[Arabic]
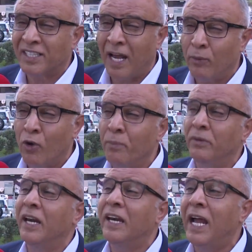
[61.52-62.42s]
نسحبهم
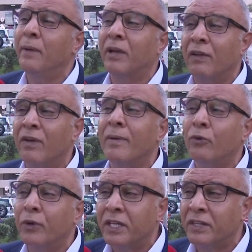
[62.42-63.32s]
للعب كيفما
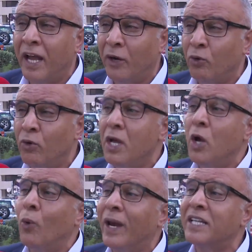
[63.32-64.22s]
نريد نحن
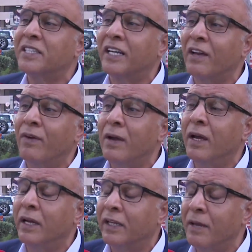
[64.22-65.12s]
وليس كف...
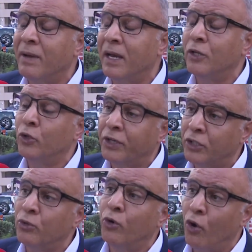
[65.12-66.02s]
آه، كما
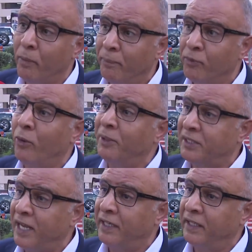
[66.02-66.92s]
يريدون هم
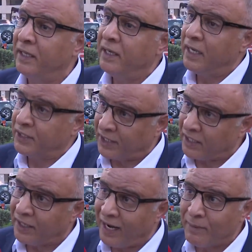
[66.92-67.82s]
وبالتالي
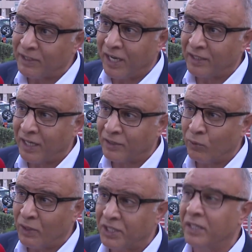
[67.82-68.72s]
السيطرة على منطقة خط
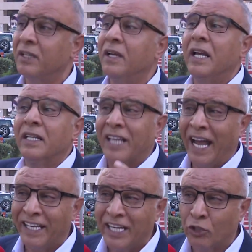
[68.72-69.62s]
الوسط
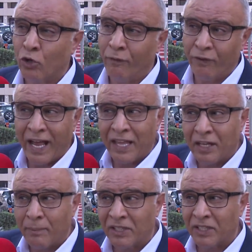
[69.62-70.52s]
تحييدهم في
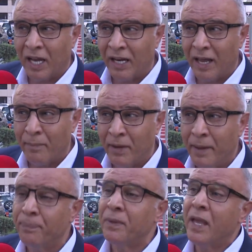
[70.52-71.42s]
هذه المنطقة الهامة
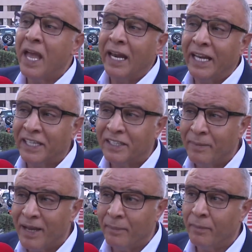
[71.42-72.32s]

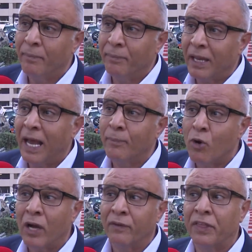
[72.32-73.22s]
الاهتمام
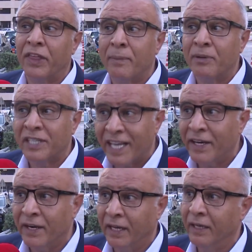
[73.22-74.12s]
بالمواقف الثابتة
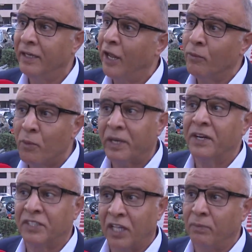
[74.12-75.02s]
إن لأنه
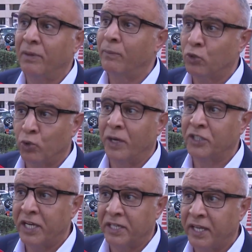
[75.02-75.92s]
ممكن نستثمرها بصورة
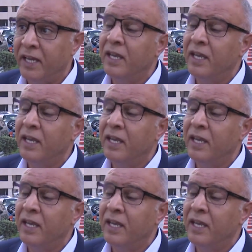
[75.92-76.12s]
جيدة